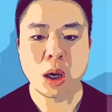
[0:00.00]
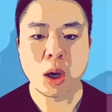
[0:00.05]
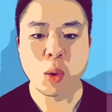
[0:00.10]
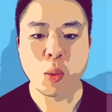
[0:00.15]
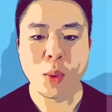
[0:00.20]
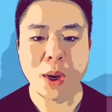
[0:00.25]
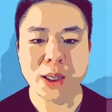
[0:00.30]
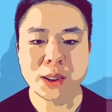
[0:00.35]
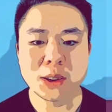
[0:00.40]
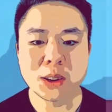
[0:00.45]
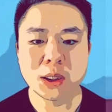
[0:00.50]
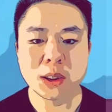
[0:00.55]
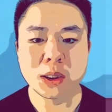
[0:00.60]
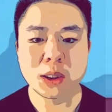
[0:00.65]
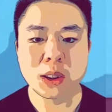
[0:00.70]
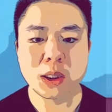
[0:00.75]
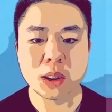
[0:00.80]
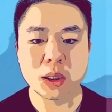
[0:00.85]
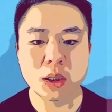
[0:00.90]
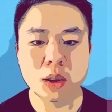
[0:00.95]
完成
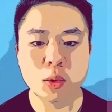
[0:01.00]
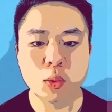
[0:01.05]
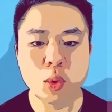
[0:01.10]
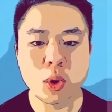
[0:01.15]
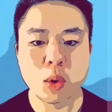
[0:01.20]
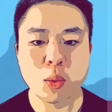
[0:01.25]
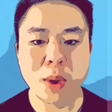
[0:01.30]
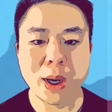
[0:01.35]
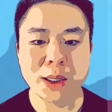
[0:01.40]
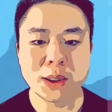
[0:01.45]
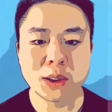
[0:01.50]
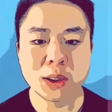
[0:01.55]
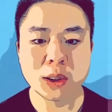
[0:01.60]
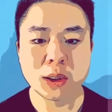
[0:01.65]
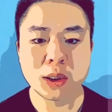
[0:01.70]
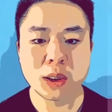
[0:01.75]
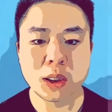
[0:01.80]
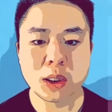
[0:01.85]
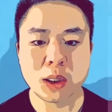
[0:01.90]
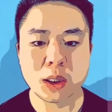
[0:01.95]
体和未完成
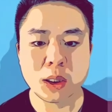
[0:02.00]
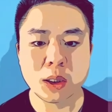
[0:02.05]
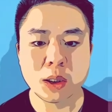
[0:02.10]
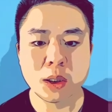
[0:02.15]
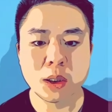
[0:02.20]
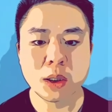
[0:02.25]
体